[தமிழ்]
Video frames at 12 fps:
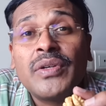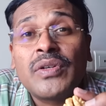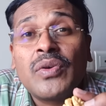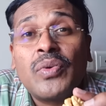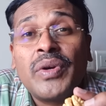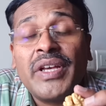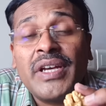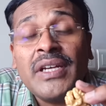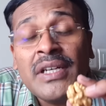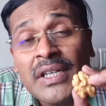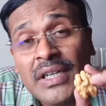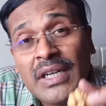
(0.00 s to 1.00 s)
இருக்கக்கூடிய
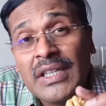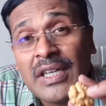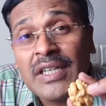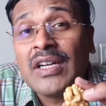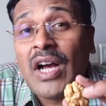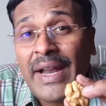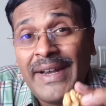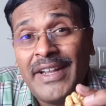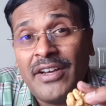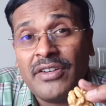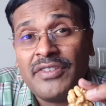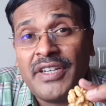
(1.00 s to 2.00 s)
அந்த ஆன்டி
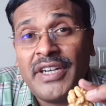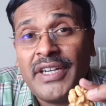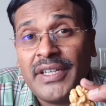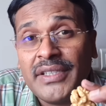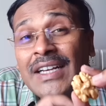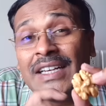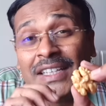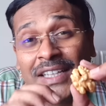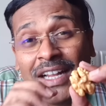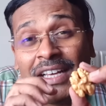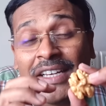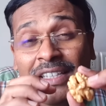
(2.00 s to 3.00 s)
ஆக்சிடென்ட்டு
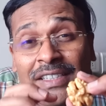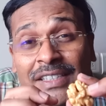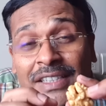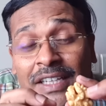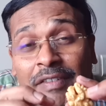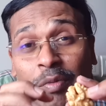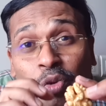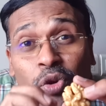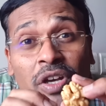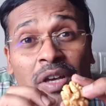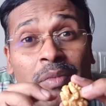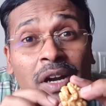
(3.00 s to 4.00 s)
இதெல்லாம் எதுக்கு தேவை
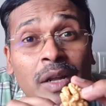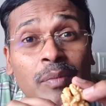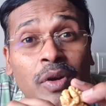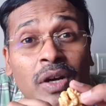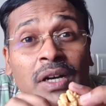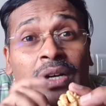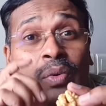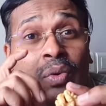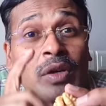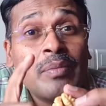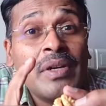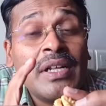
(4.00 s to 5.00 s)
முக்கியமாக நம்ம
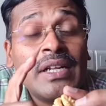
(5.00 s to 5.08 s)
உடம்புல